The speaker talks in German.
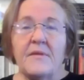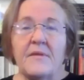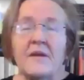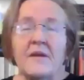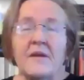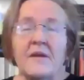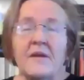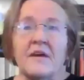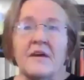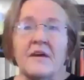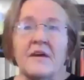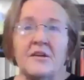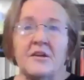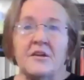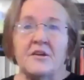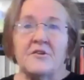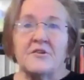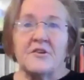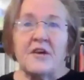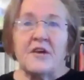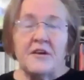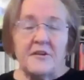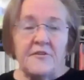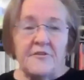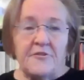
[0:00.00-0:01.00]
der die
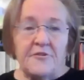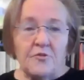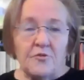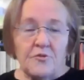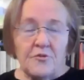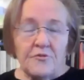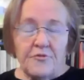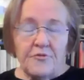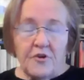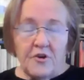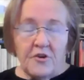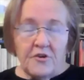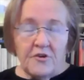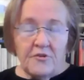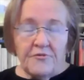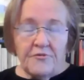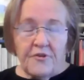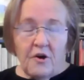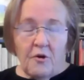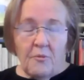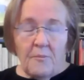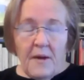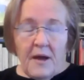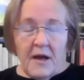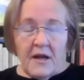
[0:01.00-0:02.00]
Tradition von
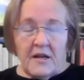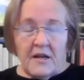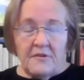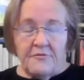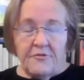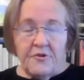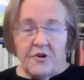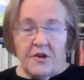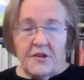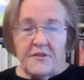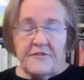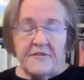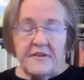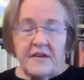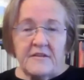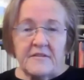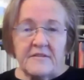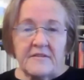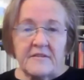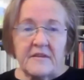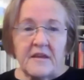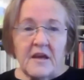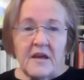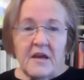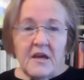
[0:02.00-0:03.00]
Frau Merkel
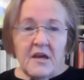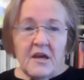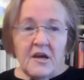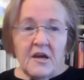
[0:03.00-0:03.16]
fortsetzt,